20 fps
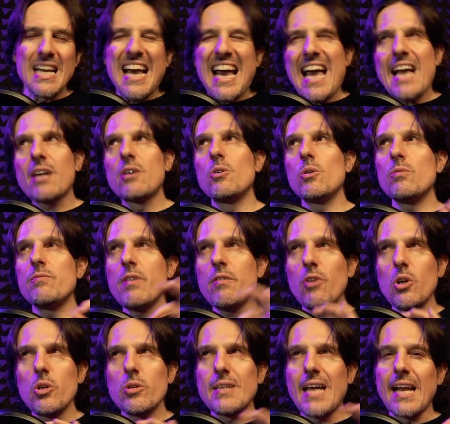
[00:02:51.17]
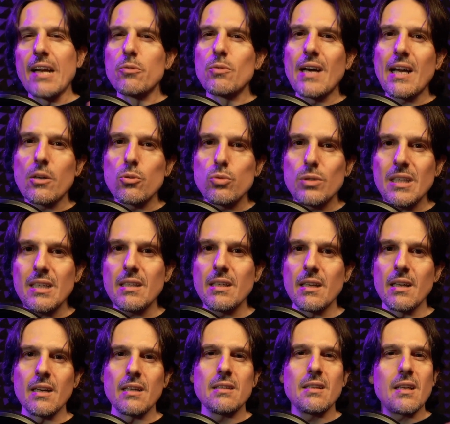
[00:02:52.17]
Ecco, vi voglio dare una
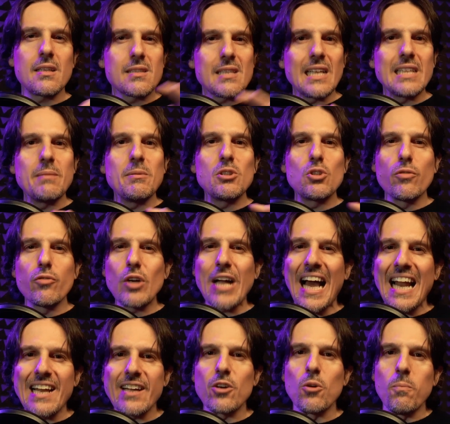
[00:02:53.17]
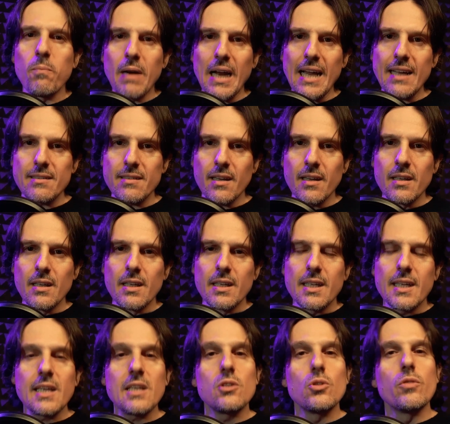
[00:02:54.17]
routine di riscaldamento vocale completa
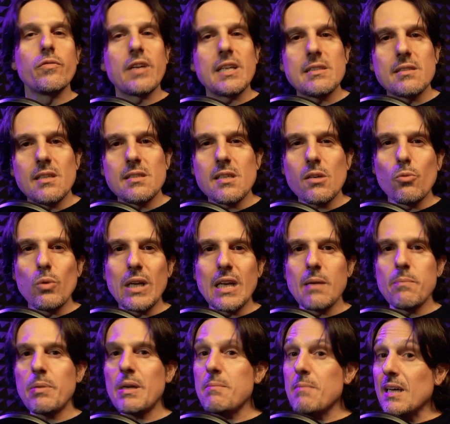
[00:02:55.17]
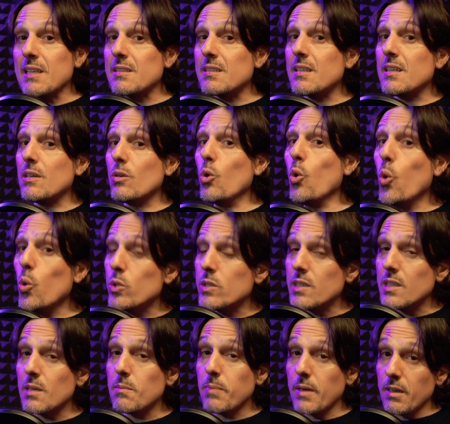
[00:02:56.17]
che dovreste eseguire prima di
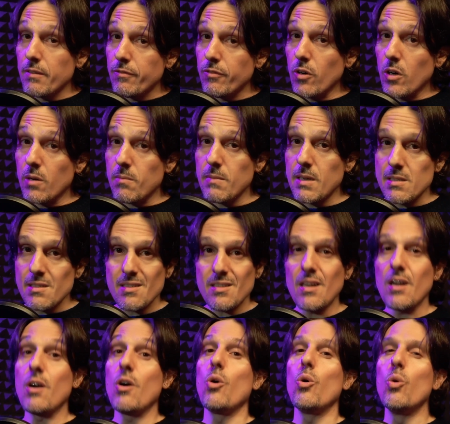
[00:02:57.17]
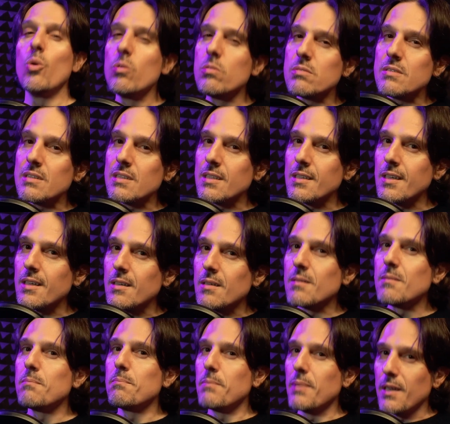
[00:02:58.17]
ogni performance. Ogni
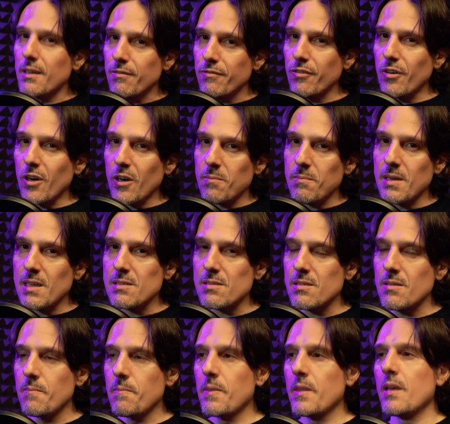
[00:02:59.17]
performance.